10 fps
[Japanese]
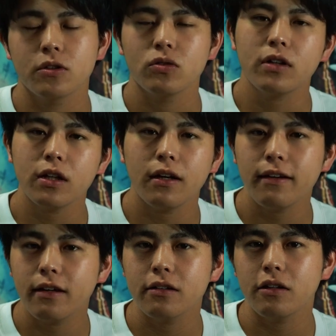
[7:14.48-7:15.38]
基本的に
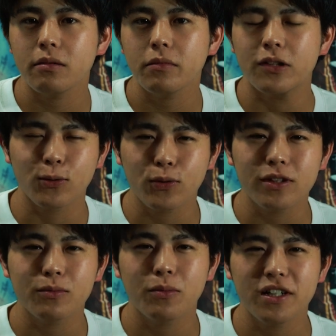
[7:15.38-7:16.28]
映画ってまあどこ
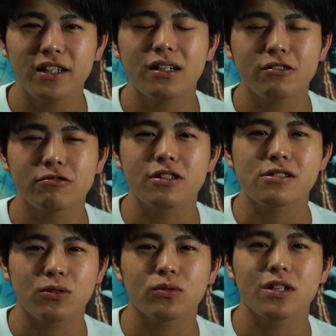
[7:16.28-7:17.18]
でも見られるんです
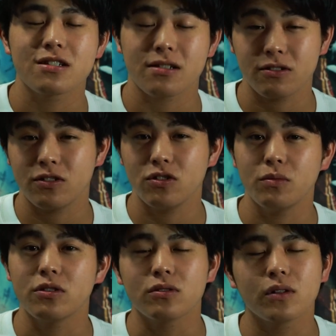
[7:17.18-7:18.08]
けど同じ作品を
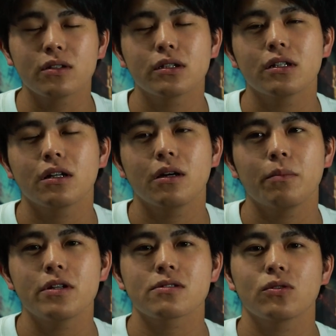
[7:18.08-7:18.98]
見るのはただやっ
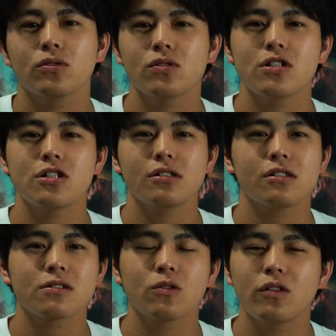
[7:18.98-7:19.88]
ぱりその土地に行っ
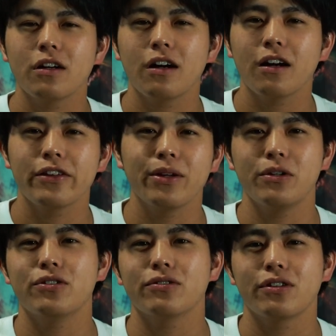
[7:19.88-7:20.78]
てその映画館で
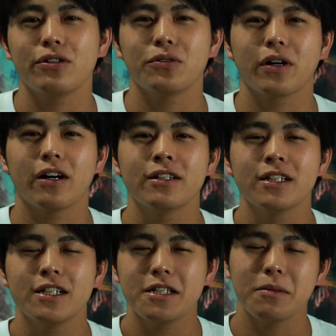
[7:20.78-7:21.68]
見るっていうのが
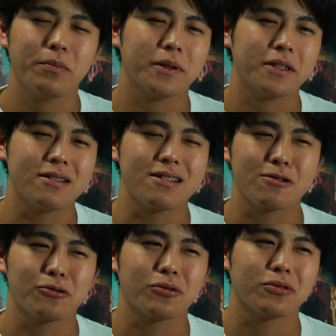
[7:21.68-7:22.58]
やっぱり
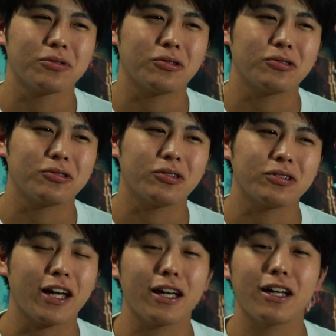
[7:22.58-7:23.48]
その
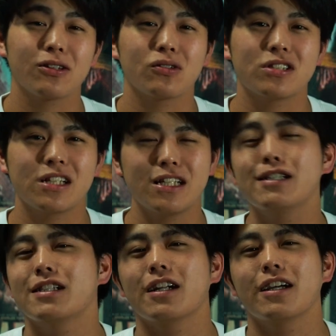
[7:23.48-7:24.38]
体験としていいん
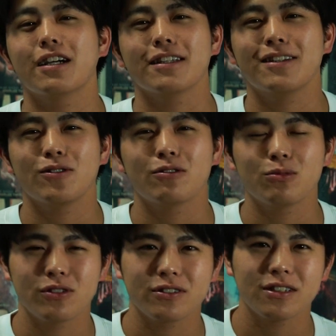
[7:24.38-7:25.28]
じゃないかっていうのを
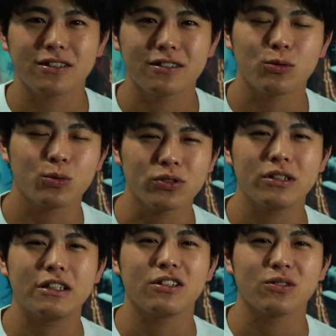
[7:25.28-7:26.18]
僕は思っ
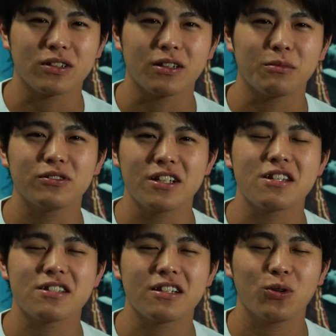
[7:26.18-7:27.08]
ているのでまあ普段
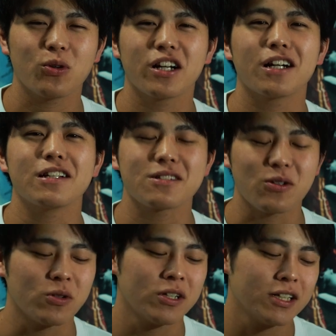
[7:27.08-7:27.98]
全然旅行行かないんですけ
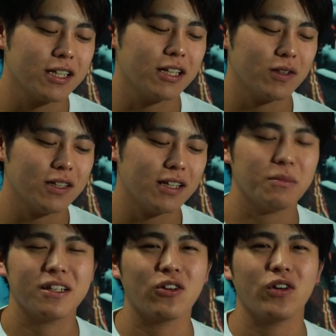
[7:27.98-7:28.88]
どなので
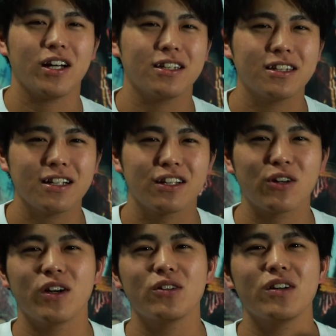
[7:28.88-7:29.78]
まあ名古屋行ったら名
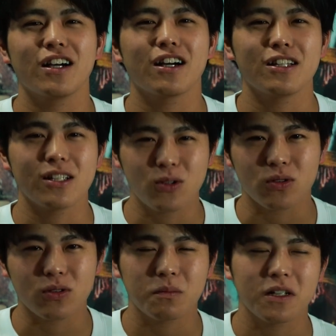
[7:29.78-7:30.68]
古屋の映画館に行こう
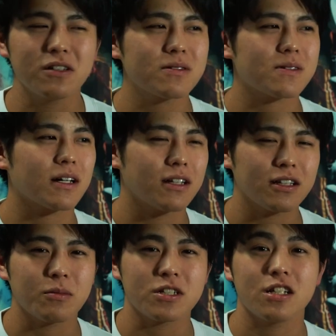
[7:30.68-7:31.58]
とまあいくつかね例
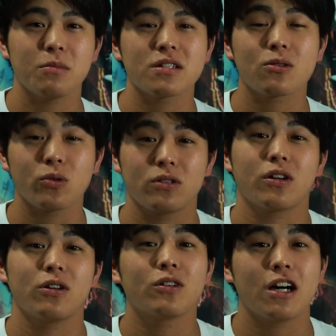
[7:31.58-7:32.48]
えばシネマスコーラとか
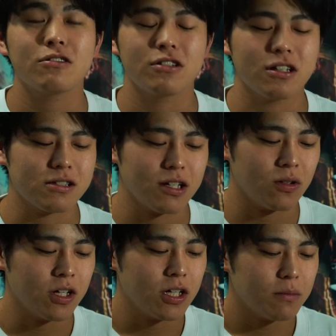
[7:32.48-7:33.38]
いろいろあるんですけど
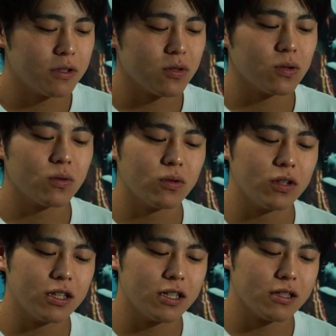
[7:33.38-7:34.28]
まあちょうどこう
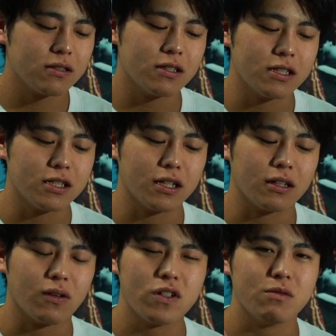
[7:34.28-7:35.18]
行きやすい位置にあっ
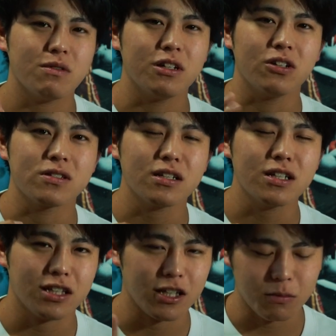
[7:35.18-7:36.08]
た伏見ミリオン座に
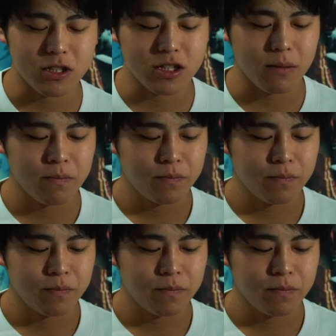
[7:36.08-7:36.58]
行ってきました